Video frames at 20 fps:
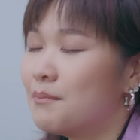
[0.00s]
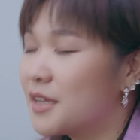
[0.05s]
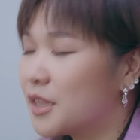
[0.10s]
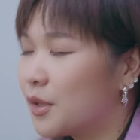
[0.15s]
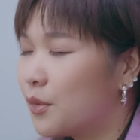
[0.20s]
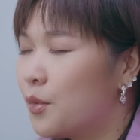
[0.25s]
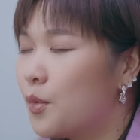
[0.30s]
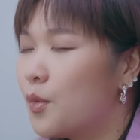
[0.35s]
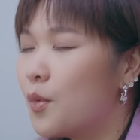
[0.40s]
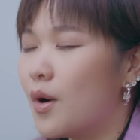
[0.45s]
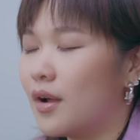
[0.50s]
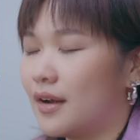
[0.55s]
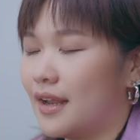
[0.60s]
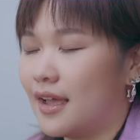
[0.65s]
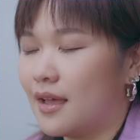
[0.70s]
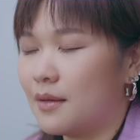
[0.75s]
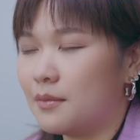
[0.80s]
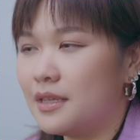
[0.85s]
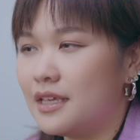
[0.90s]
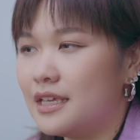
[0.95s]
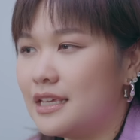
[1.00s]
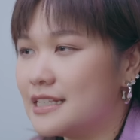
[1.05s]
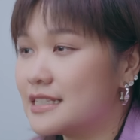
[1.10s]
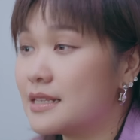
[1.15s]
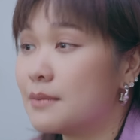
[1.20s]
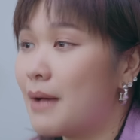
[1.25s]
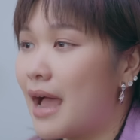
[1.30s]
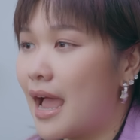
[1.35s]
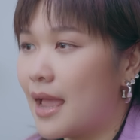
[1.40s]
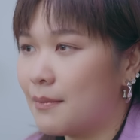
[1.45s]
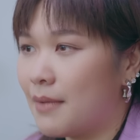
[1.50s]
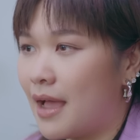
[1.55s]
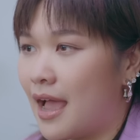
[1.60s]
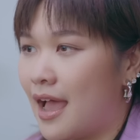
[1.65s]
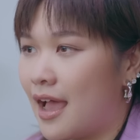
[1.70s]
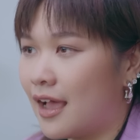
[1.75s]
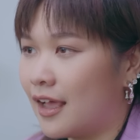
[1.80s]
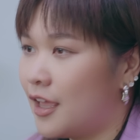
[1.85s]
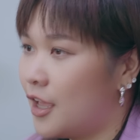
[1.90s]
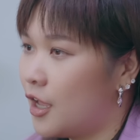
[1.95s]
ไม่ต้องห่วงเลยค่ะพี่สบายมา
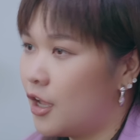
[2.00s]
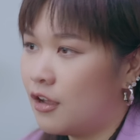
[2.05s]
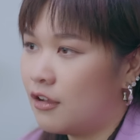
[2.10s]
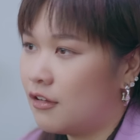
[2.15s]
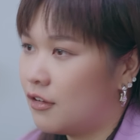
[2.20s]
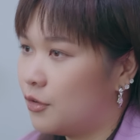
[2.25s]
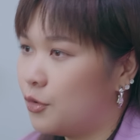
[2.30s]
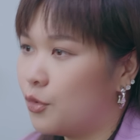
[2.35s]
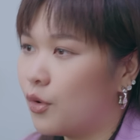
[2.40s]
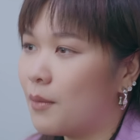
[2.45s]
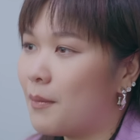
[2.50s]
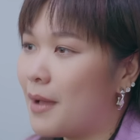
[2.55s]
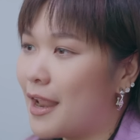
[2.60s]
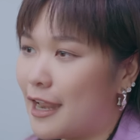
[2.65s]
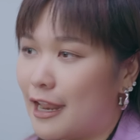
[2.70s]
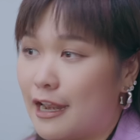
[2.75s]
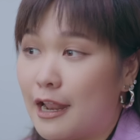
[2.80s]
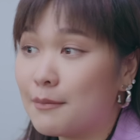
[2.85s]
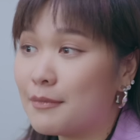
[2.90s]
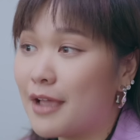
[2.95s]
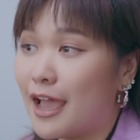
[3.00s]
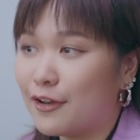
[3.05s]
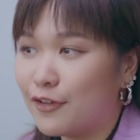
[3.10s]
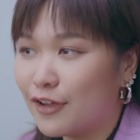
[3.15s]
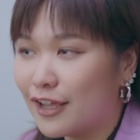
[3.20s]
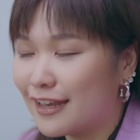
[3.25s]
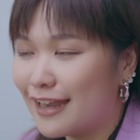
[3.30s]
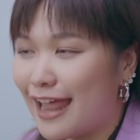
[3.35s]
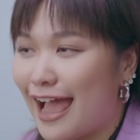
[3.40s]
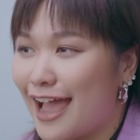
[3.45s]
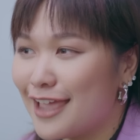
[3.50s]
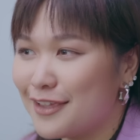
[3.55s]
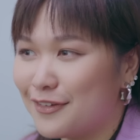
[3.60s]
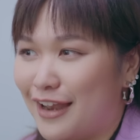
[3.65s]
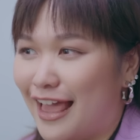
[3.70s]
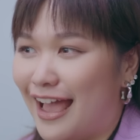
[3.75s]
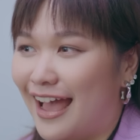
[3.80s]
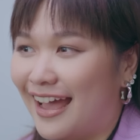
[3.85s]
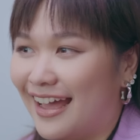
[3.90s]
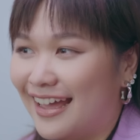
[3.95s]
กหนูกับมันนะทำงานด้วยกันได้อยู่
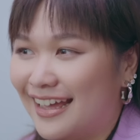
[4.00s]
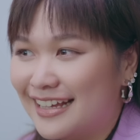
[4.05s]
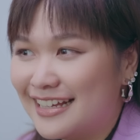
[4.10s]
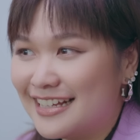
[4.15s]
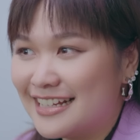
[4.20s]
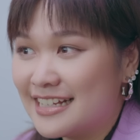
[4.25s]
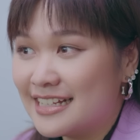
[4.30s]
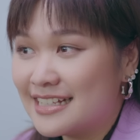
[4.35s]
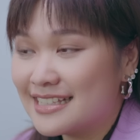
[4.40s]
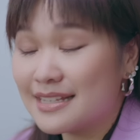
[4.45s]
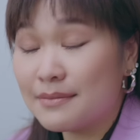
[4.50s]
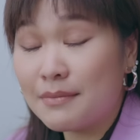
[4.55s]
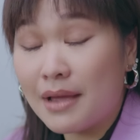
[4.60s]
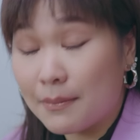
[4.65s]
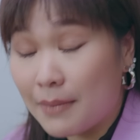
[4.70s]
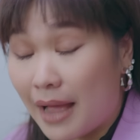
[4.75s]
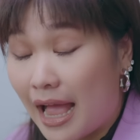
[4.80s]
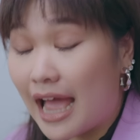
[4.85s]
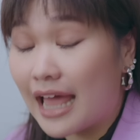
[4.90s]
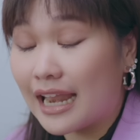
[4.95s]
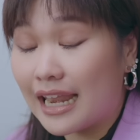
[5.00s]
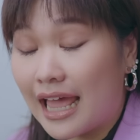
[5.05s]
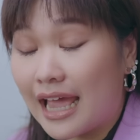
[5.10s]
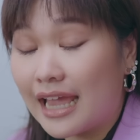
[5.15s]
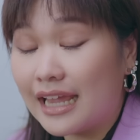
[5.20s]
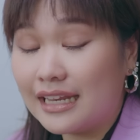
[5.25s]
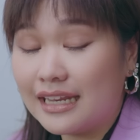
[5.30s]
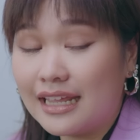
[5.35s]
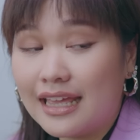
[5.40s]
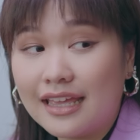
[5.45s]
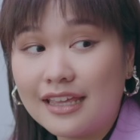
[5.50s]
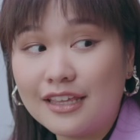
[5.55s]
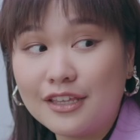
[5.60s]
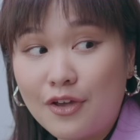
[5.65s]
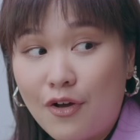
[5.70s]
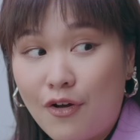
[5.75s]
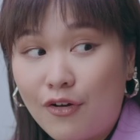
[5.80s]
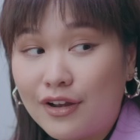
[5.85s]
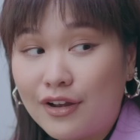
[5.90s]
ละ สมัยมหาลัยเนี่ยโย่